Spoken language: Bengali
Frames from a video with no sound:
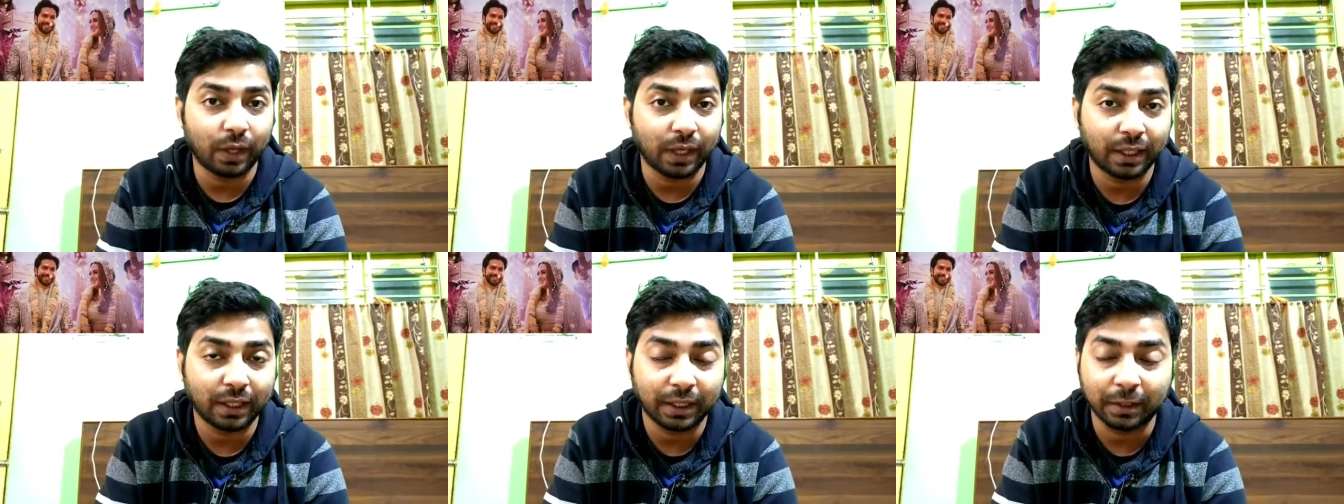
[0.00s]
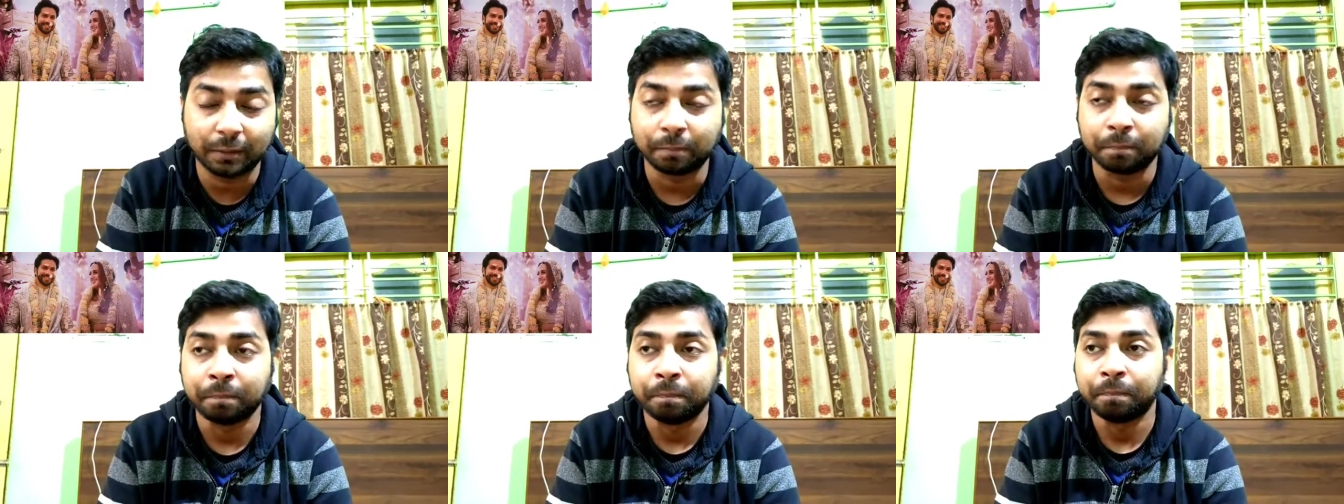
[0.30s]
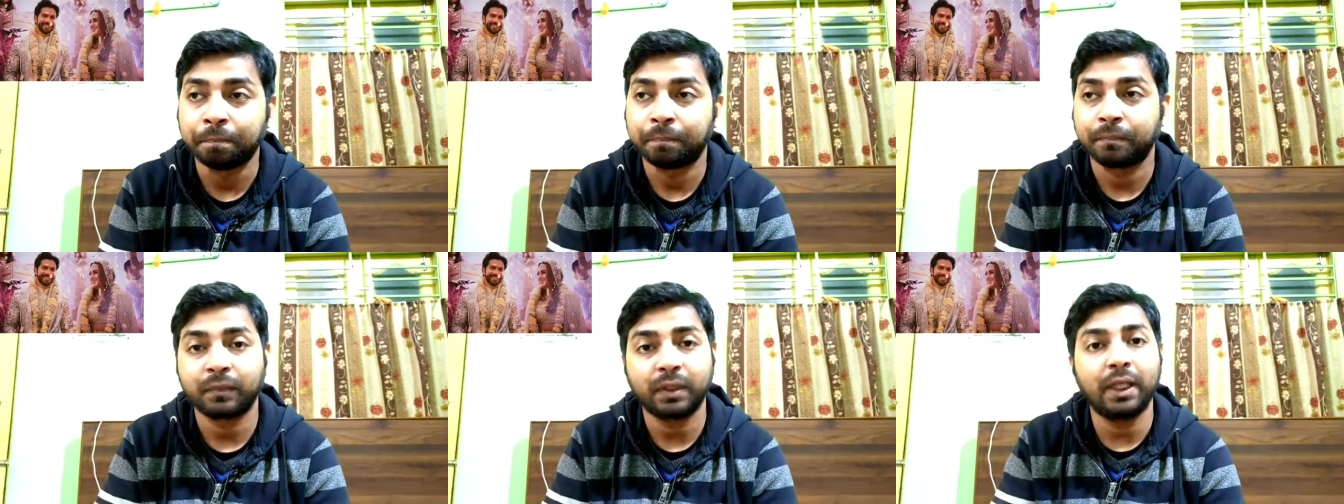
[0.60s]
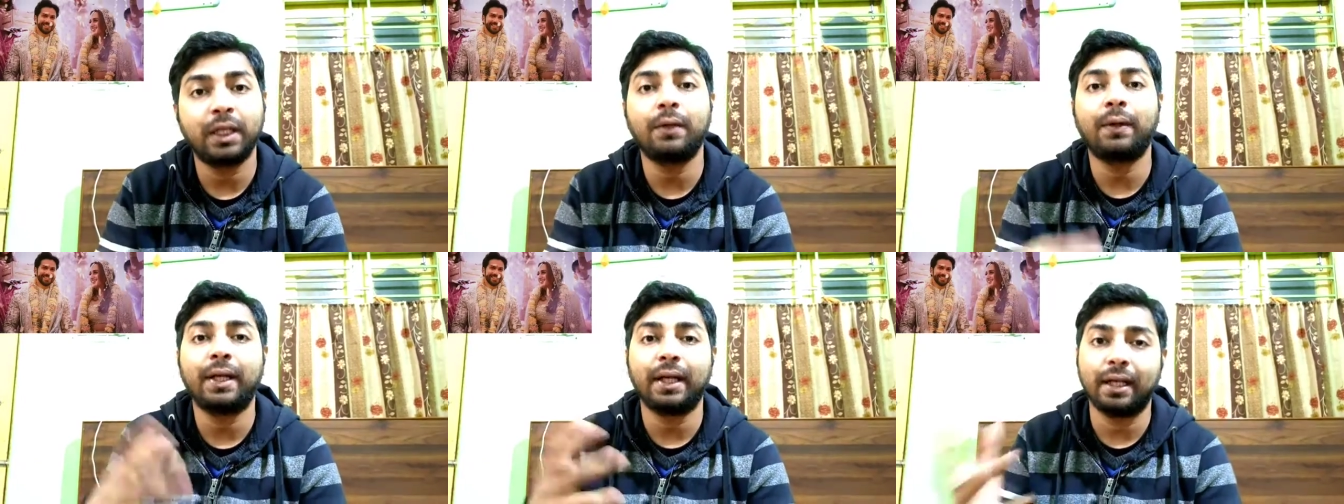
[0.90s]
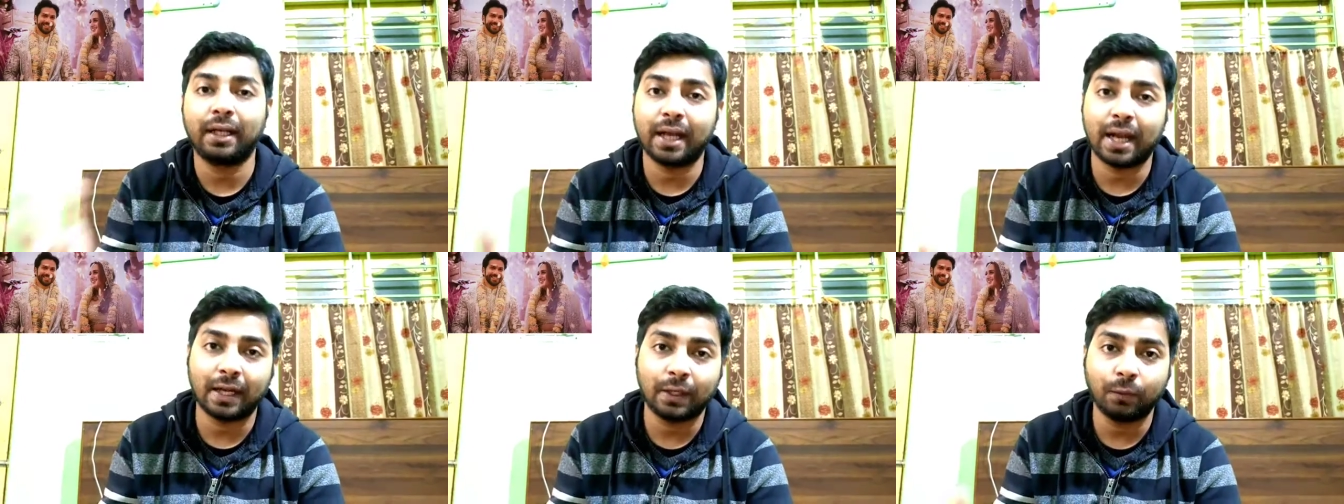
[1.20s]
হয়নি এটা একটা
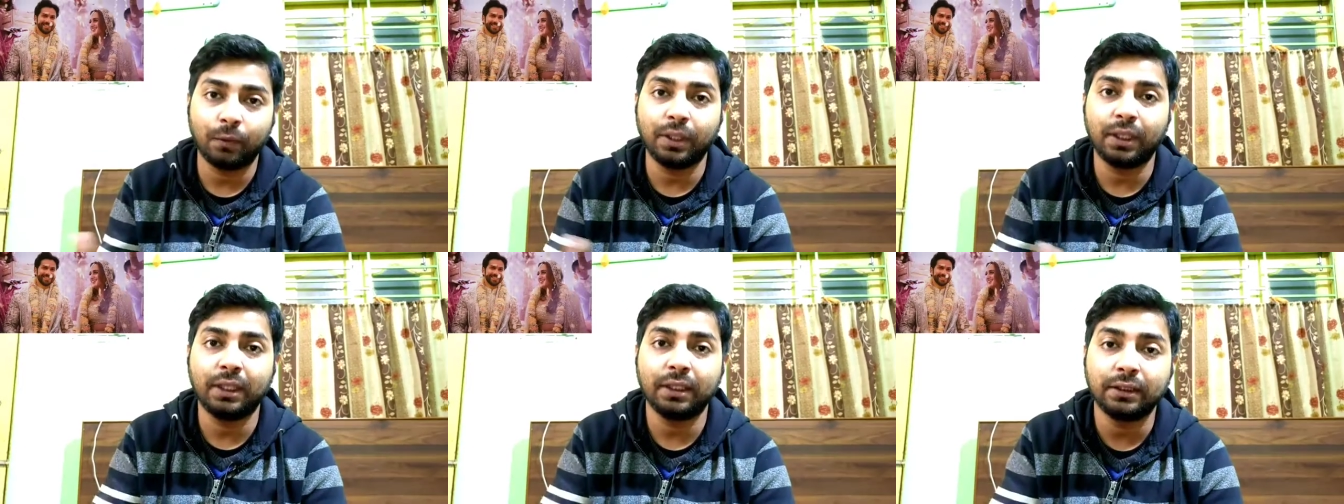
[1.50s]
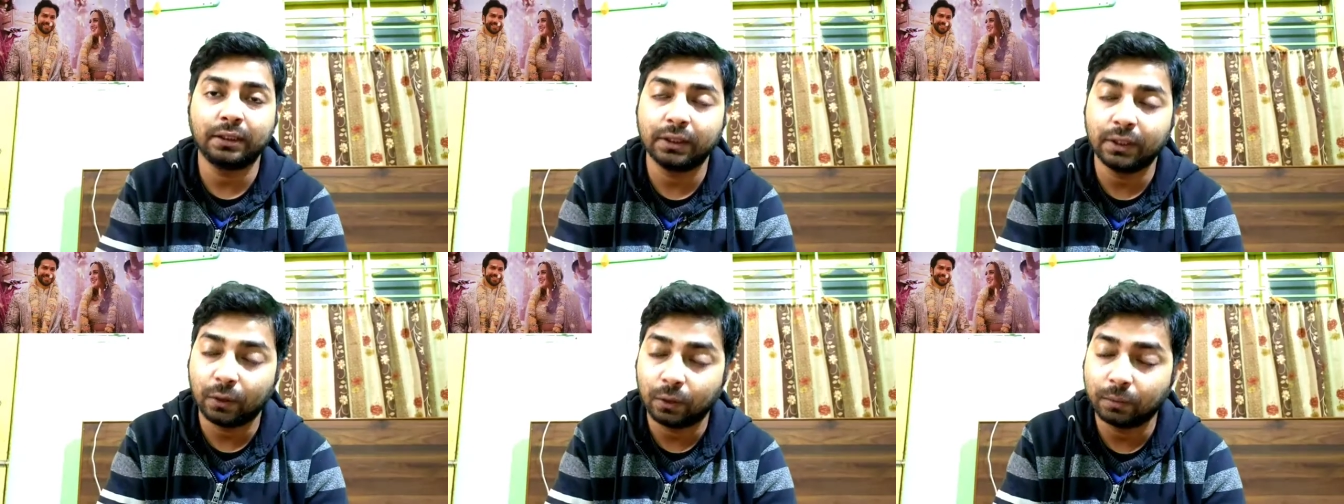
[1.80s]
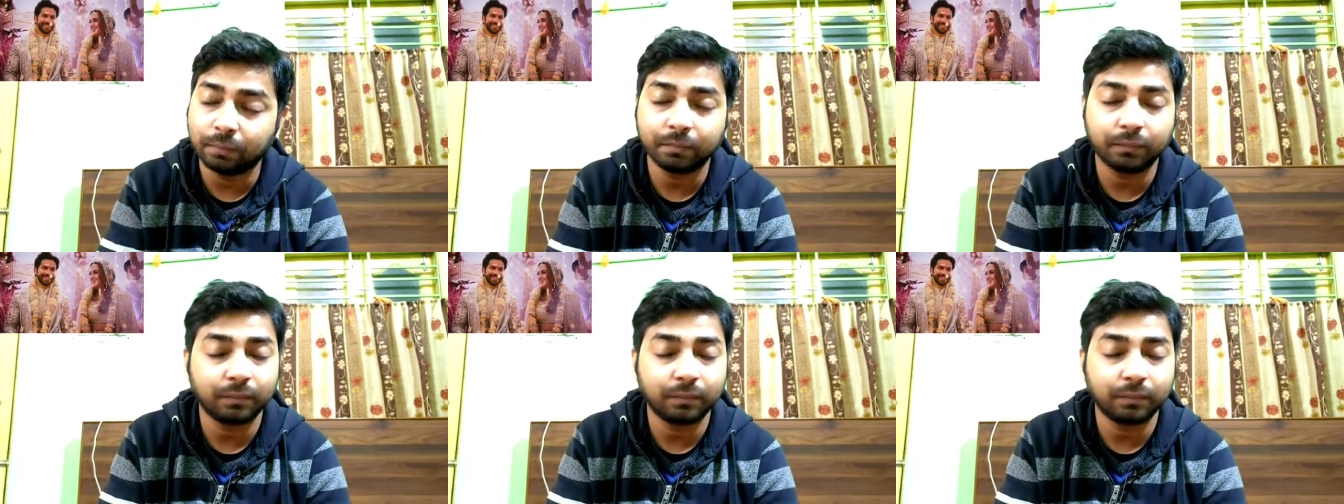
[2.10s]
গ্র্যান্ড ওয়েডিং ছিল